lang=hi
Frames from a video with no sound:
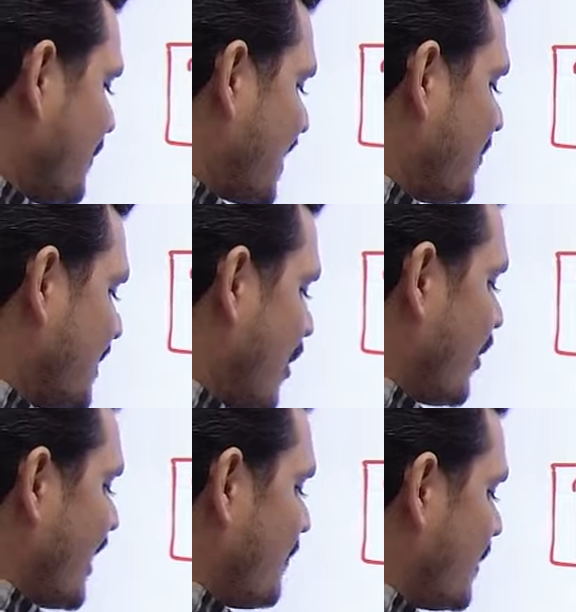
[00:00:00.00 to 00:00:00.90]
क्या मतलब क्या
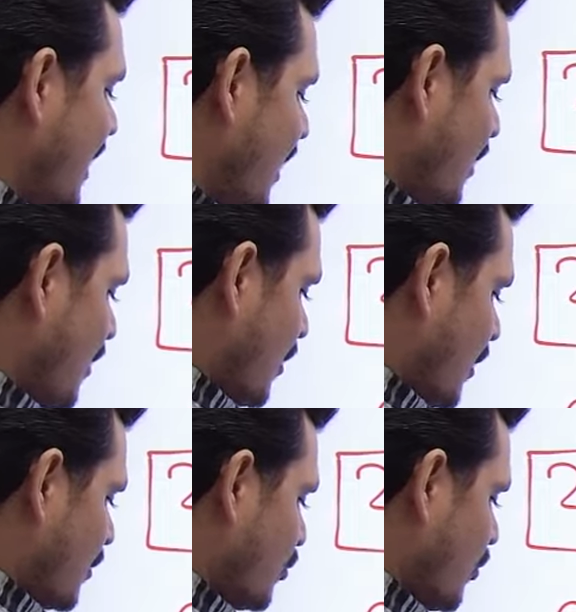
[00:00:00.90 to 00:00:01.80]
हो गया आपका
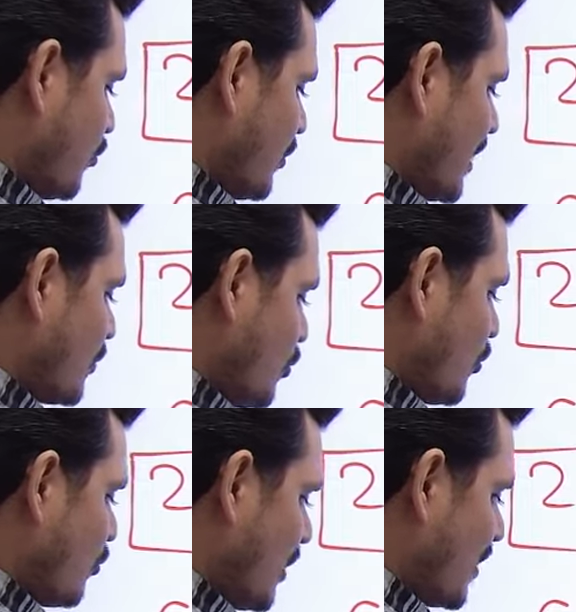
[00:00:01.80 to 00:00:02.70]
दो गुने
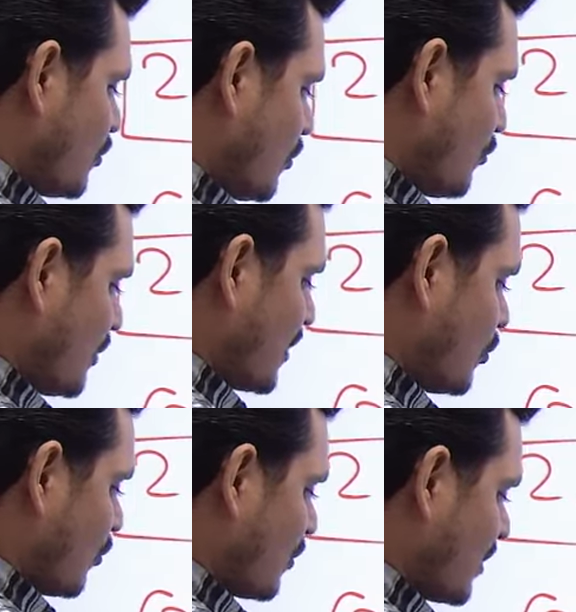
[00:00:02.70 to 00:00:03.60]
दो गुने दो गुने
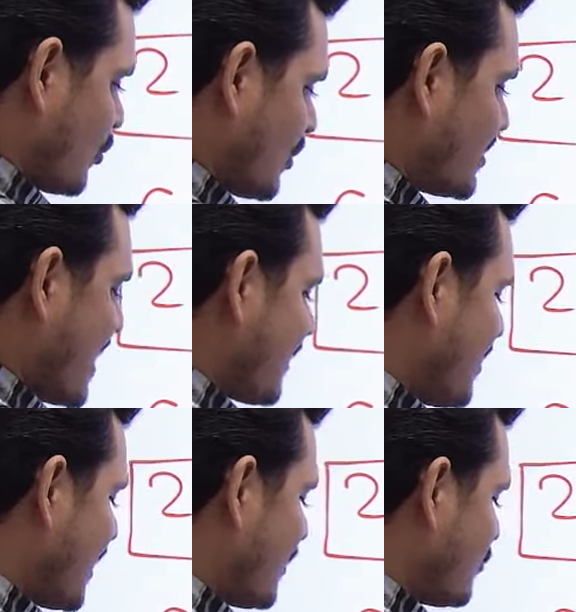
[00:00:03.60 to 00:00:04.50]
दो क्योंकि चार
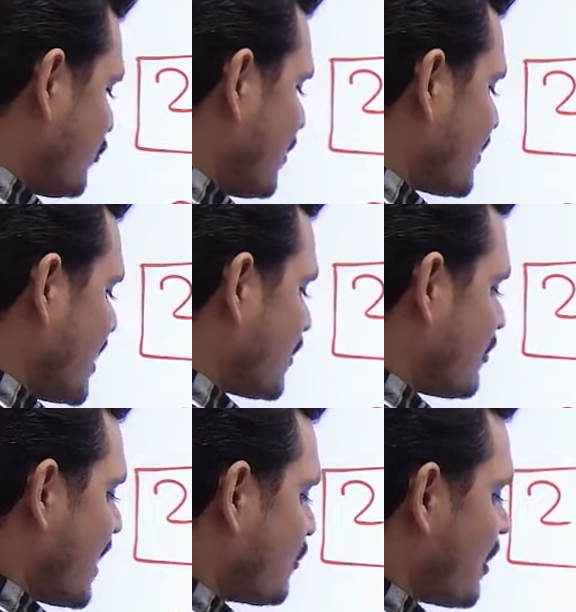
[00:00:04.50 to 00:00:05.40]
बार है तो दो दुना चार
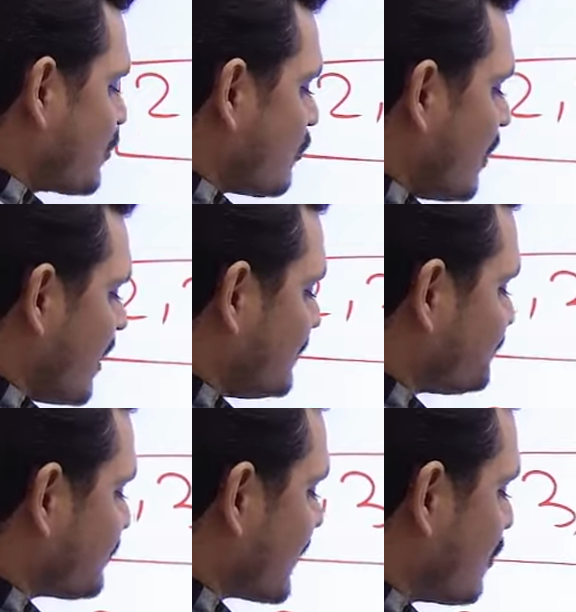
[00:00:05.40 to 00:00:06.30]
दुना आठ दुना सोलह
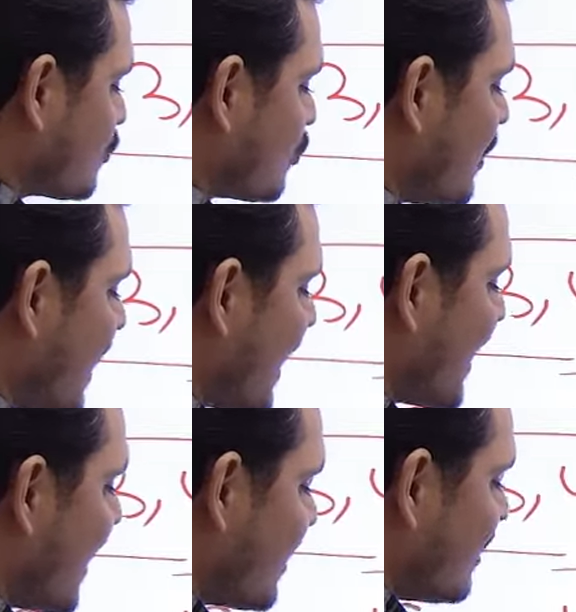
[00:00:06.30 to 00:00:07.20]
तो सोलह आ
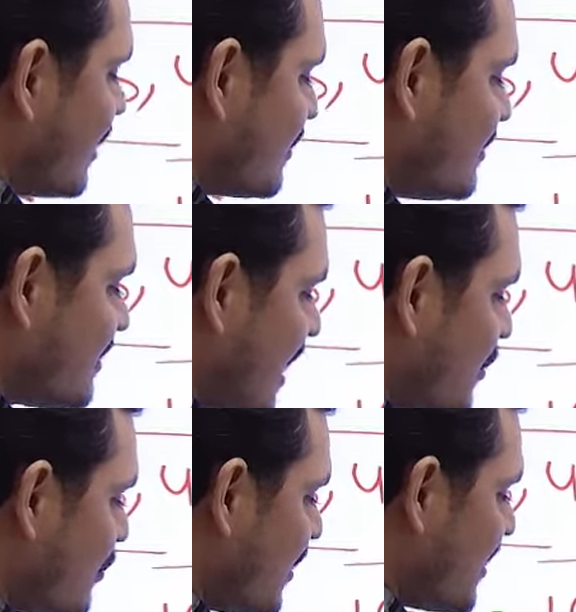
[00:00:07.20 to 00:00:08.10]
गया तो इसका
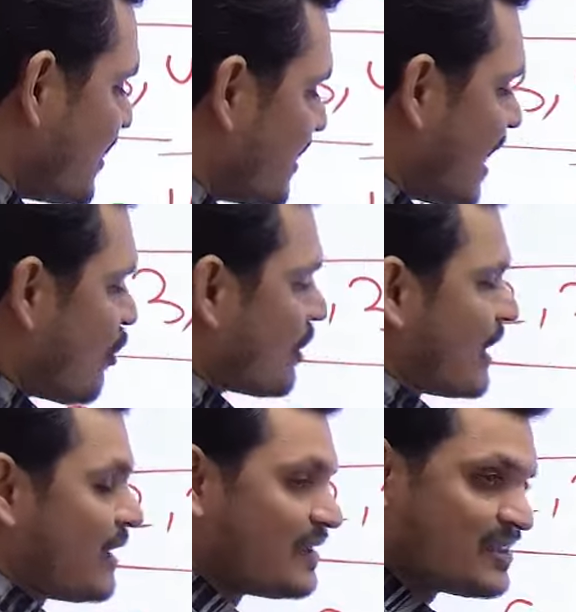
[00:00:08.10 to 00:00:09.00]
यूनिट डिजिट क्या हो
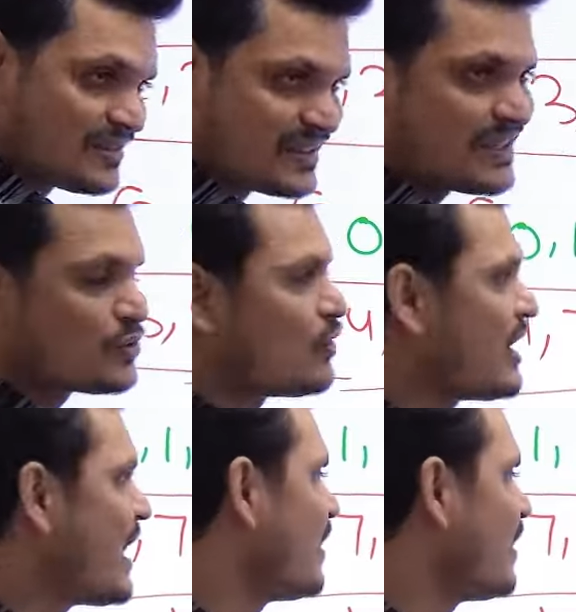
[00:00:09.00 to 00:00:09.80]
गया सिक्स हो गया